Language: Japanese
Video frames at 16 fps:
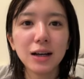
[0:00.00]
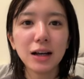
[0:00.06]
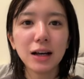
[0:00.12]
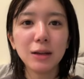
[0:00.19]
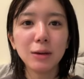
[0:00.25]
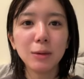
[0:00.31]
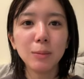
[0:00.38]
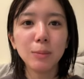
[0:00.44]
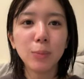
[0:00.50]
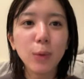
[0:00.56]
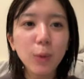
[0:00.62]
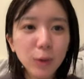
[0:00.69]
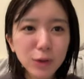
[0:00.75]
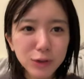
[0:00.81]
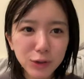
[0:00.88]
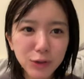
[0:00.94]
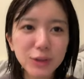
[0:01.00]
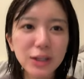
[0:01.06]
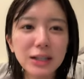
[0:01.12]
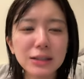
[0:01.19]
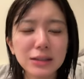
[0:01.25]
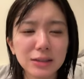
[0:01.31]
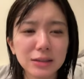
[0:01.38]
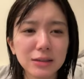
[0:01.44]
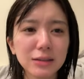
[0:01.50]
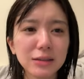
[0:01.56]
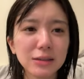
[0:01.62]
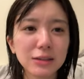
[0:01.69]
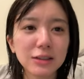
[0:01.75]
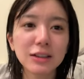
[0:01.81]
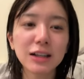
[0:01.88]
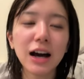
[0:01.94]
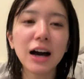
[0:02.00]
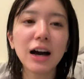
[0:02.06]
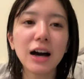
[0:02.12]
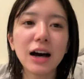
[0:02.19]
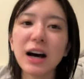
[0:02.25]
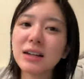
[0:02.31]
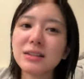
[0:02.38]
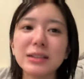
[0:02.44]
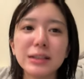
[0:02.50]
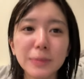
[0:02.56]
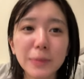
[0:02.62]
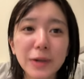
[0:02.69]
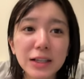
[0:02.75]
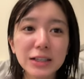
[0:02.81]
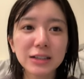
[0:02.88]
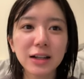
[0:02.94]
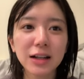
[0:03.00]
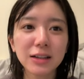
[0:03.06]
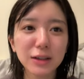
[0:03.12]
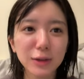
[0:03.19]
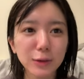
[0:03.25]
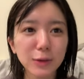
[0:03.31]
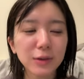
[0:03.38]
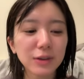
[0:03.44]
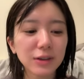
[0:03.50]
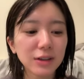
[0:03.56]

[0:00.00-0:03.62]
あの棒状のやつがあるイメージだったの。